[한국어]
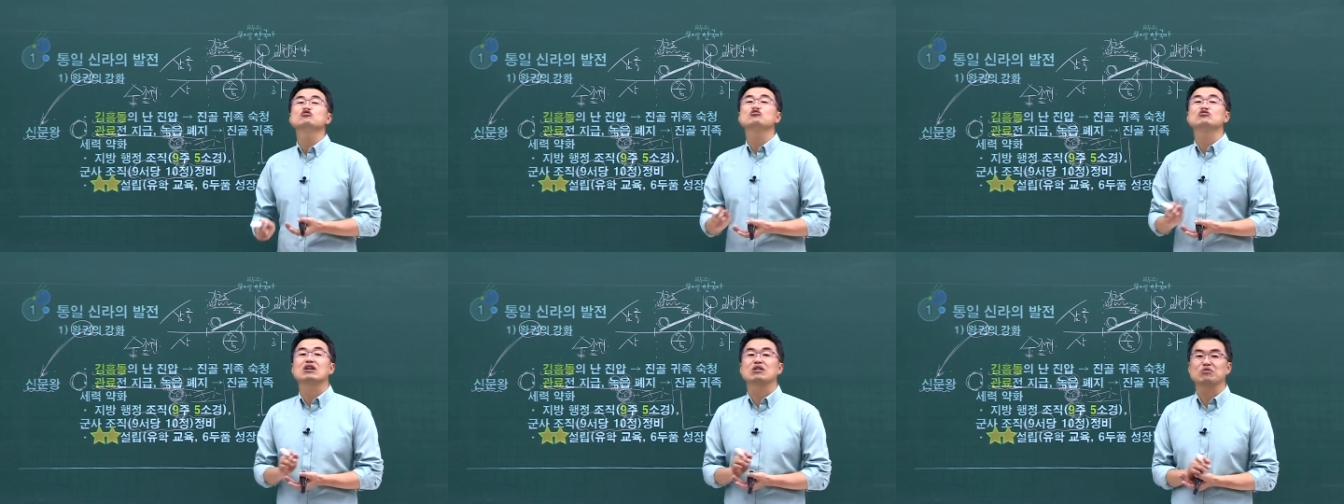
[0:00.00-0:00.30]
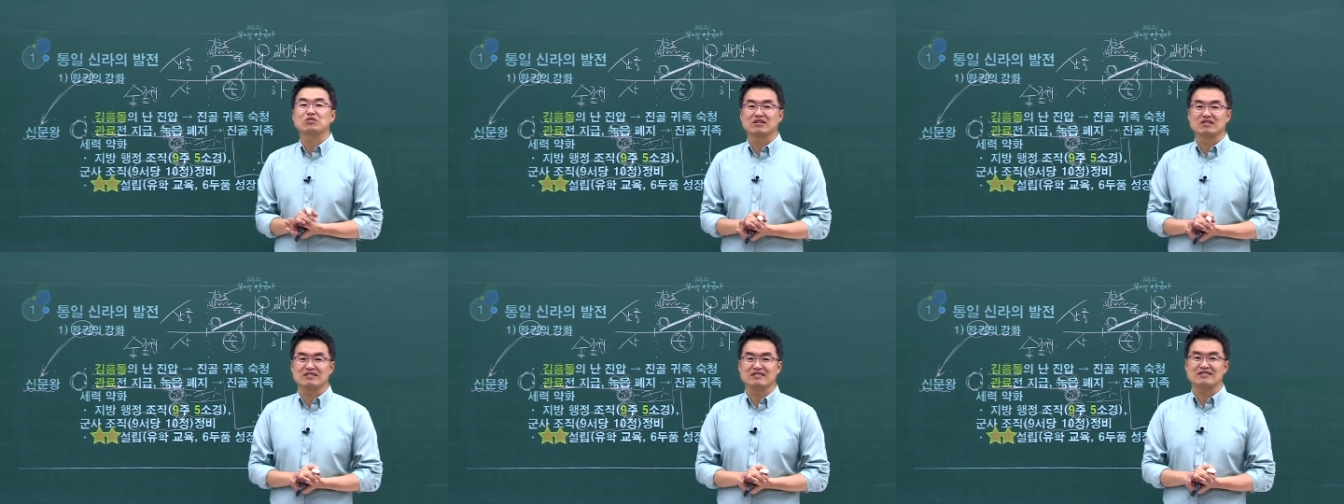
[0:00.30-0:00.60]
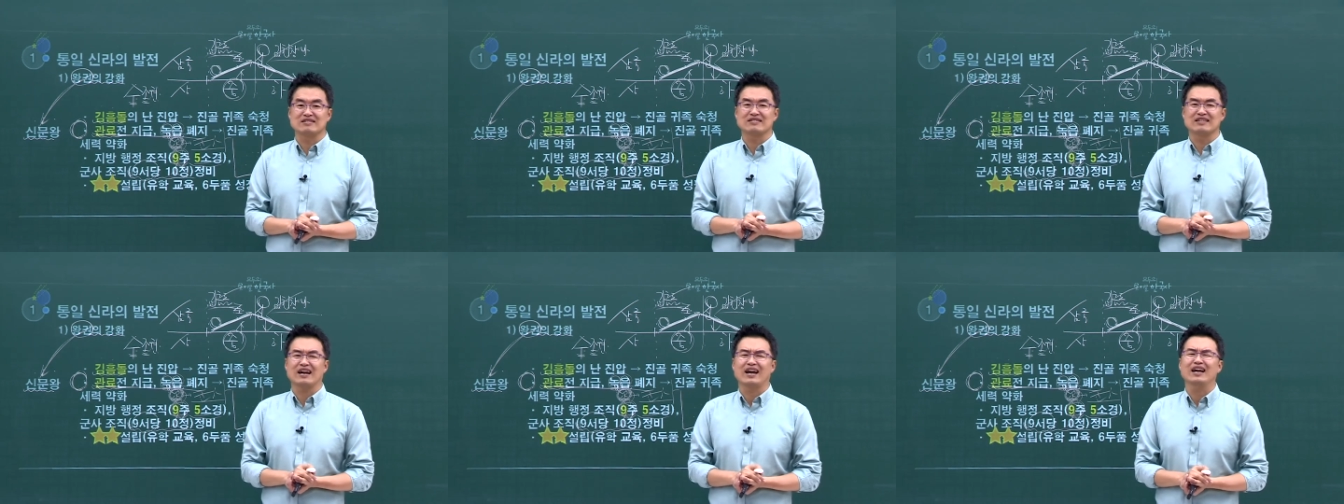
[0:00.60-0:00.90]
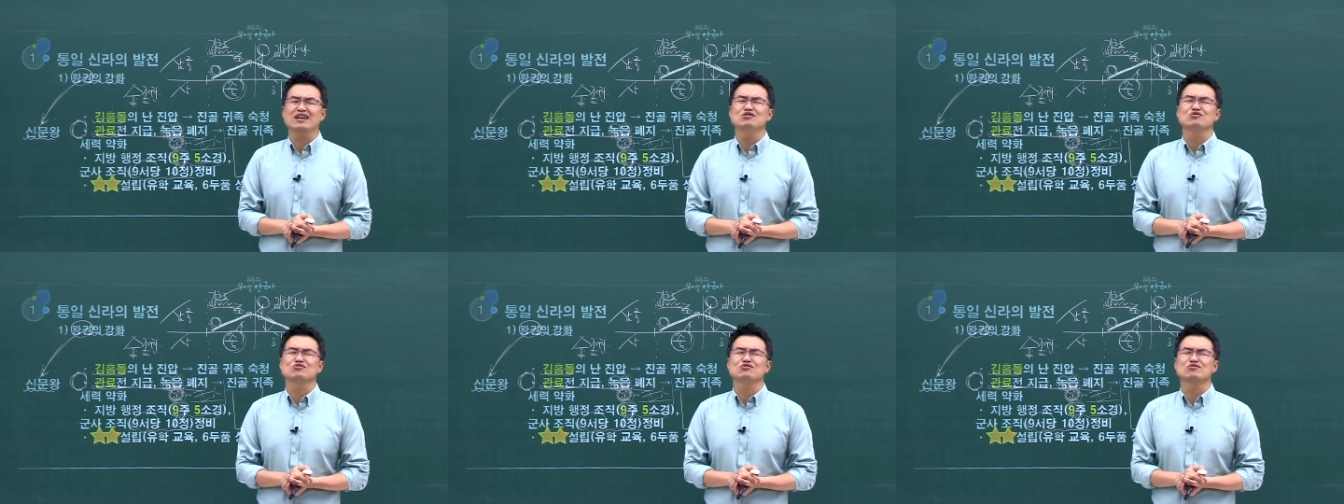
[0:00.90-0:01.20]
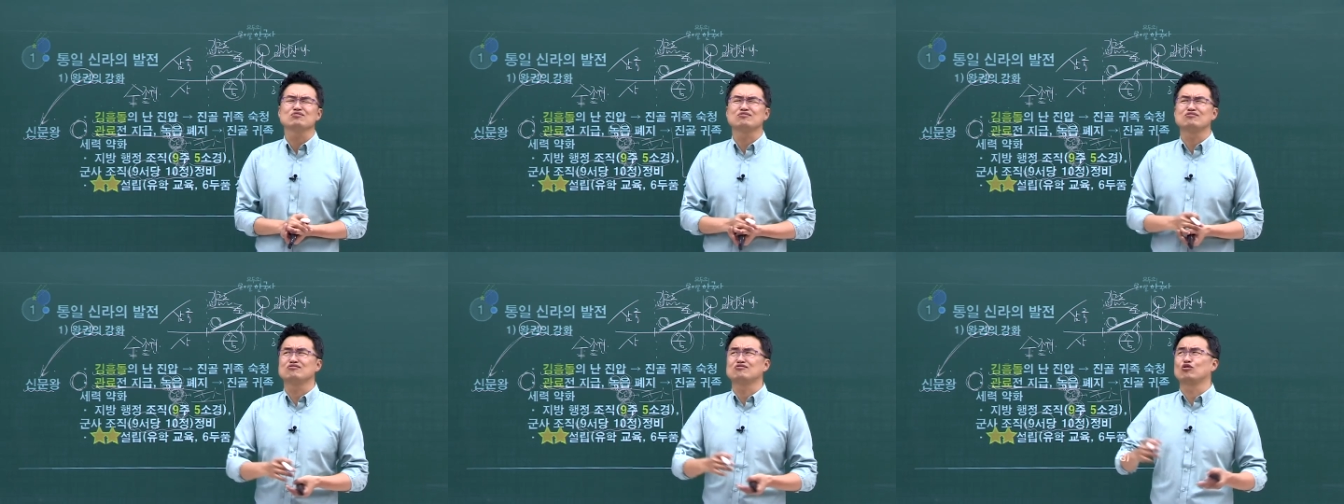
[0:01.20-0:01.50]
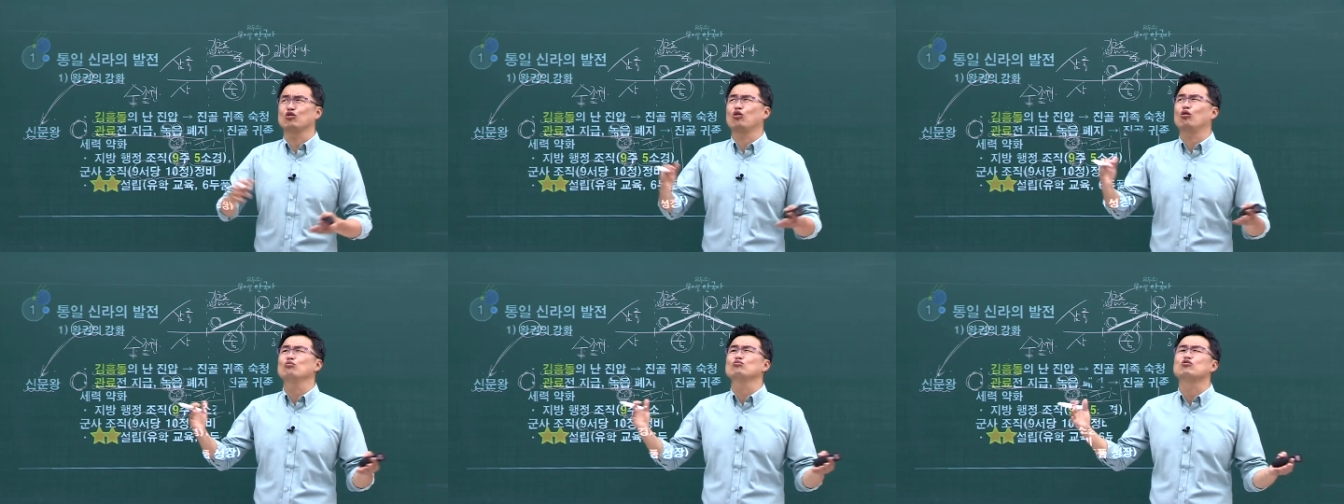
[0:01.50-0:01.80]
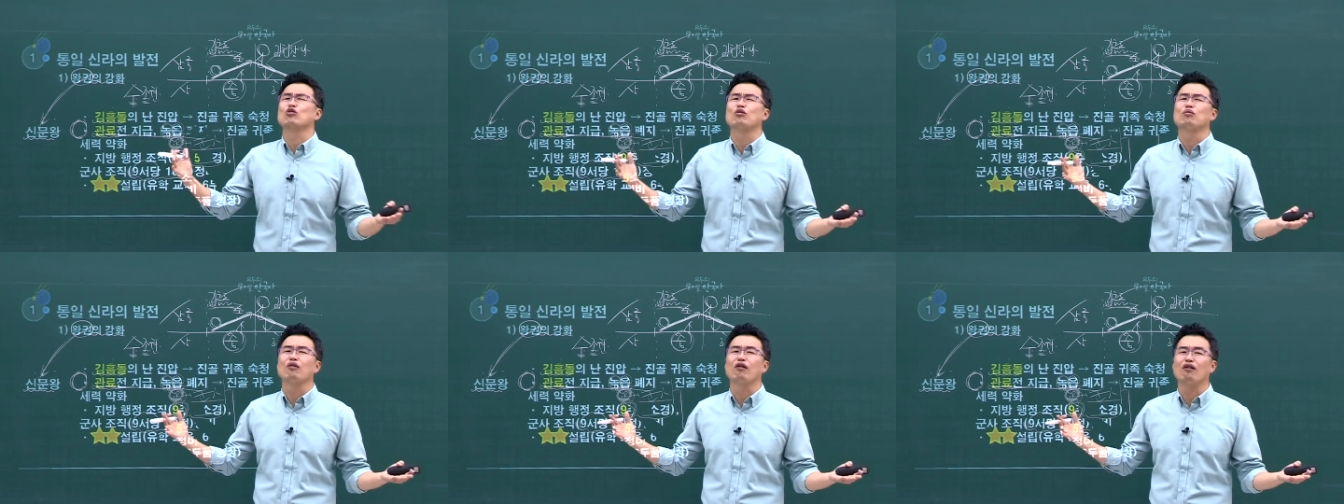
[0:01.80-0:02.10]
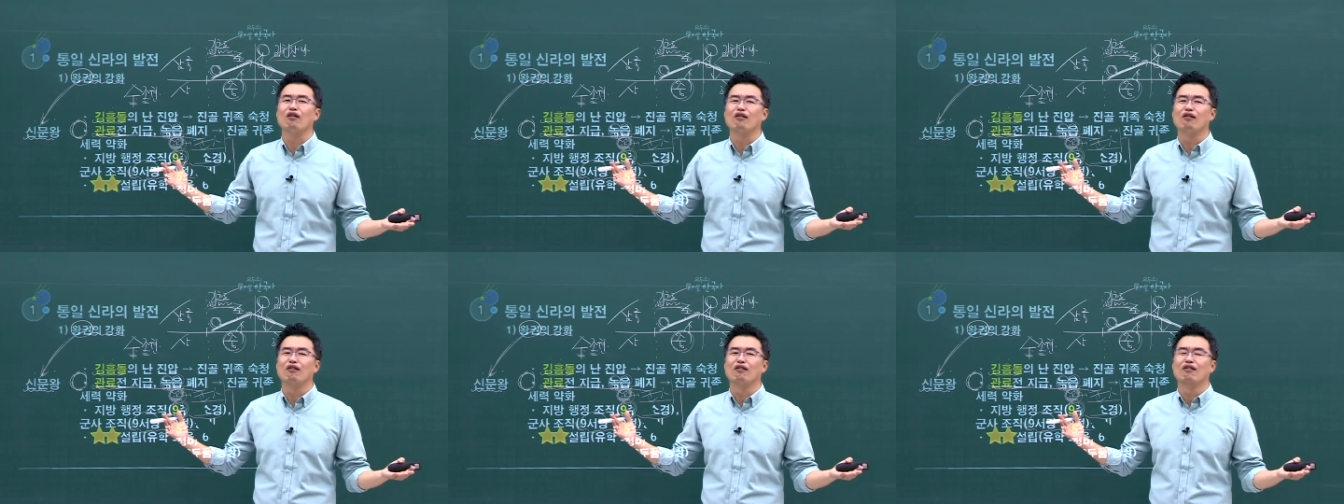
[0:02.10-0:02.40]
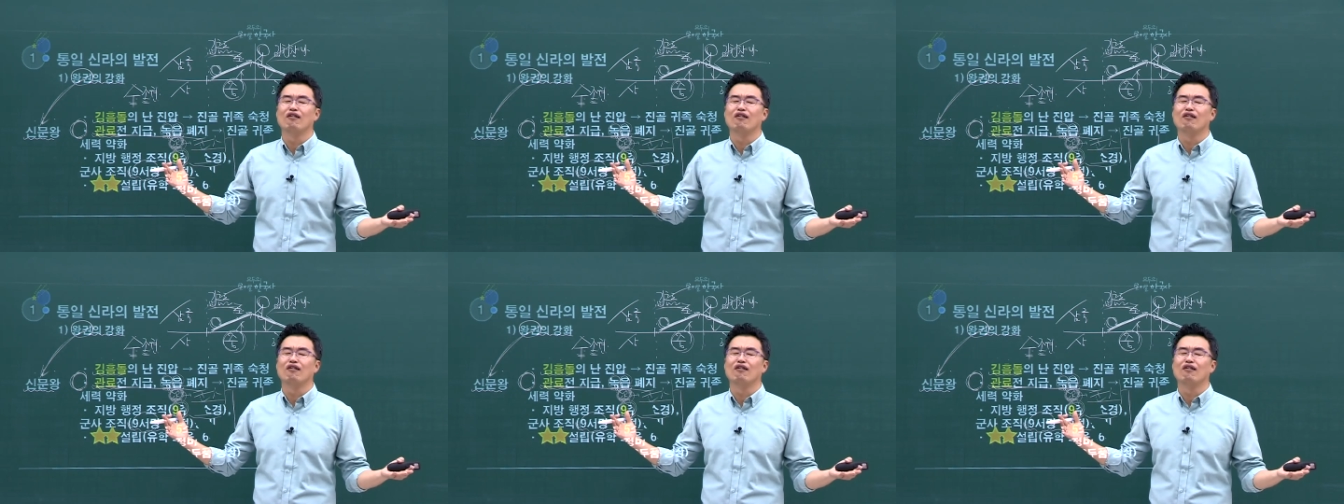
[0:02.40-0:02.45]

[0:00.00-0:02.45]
주라고 있거든. 근데 한 주는 너무 넓어.